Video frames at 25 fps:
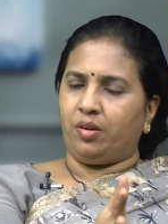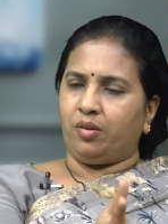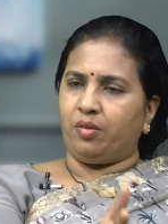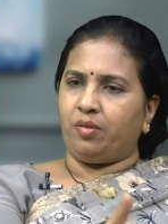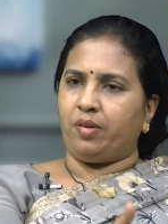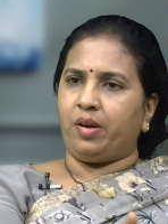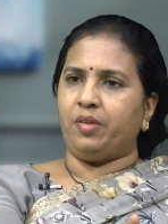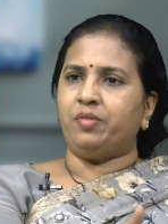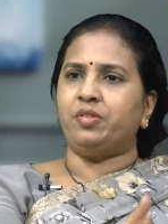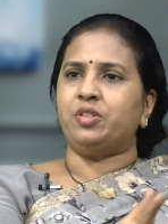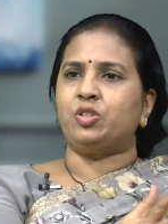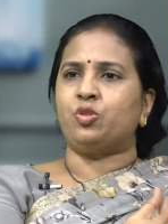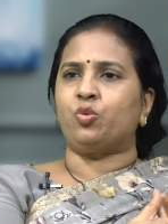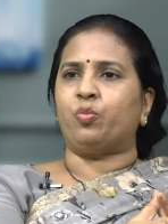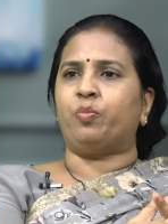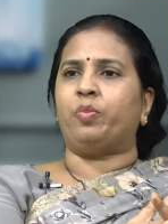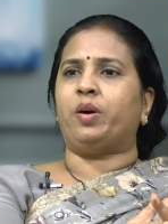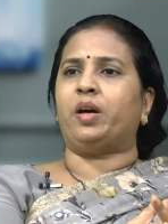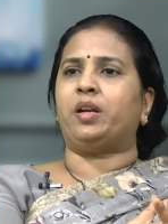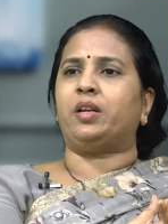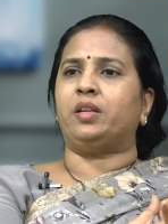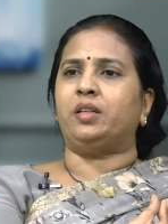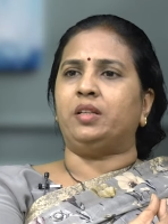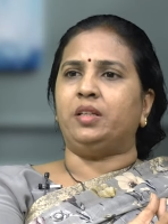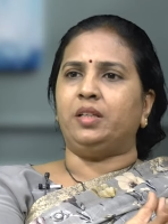వైవి
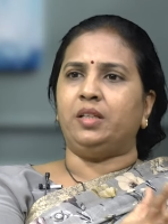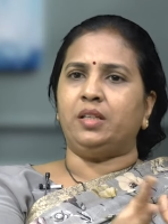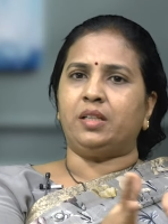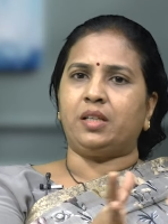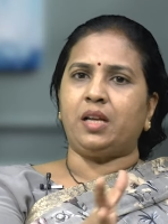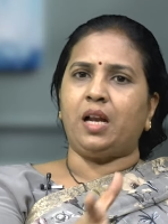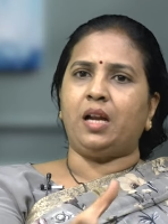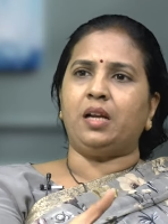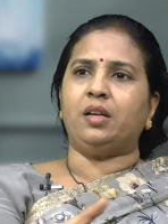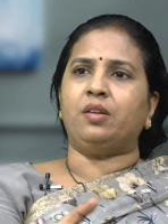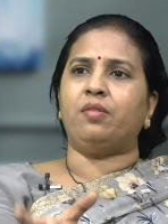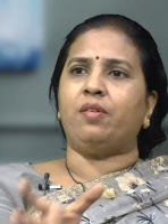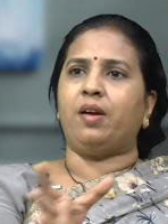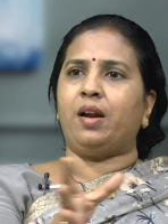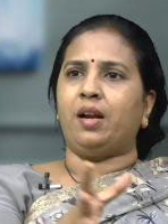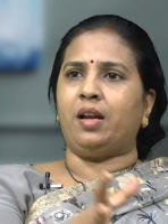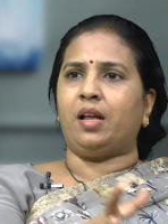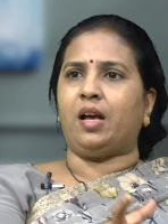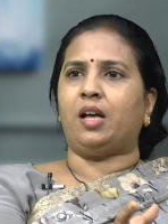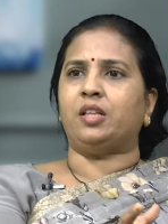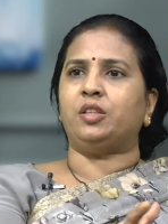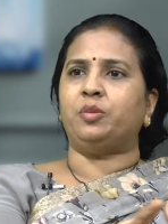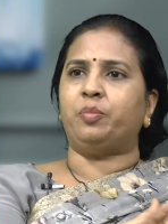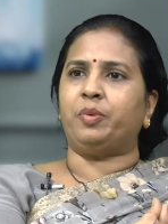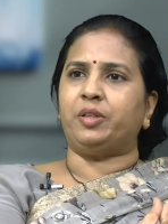సుబ్బారెడ్డి ఇట్లాంటి వాళ్ళ
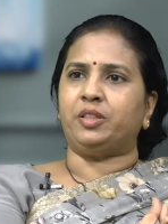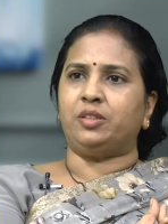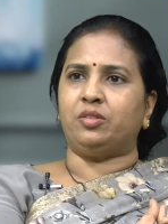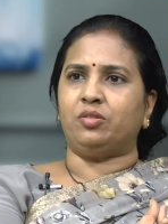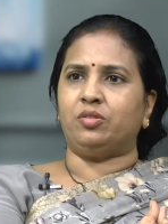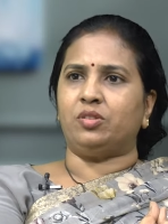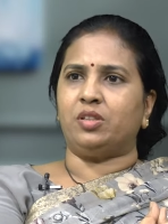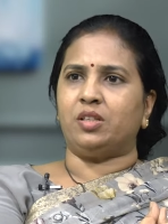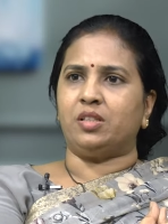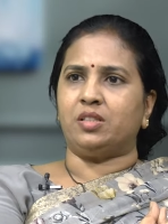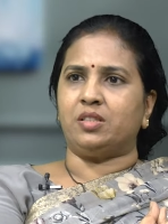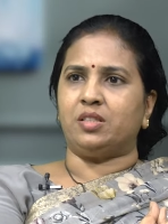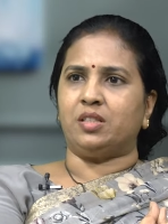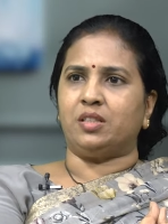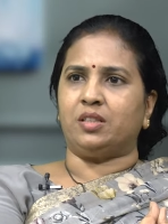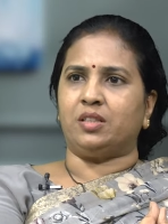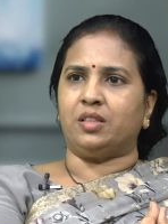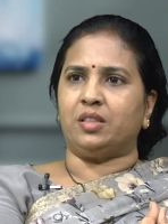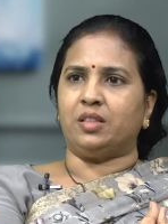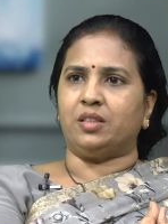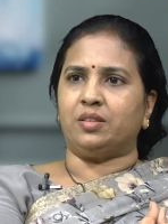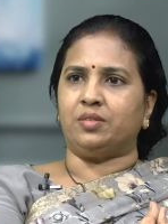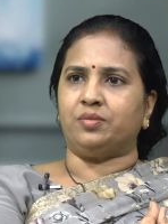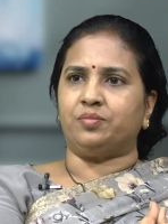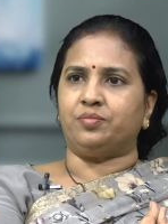ఆధిపత్యం నడిచింది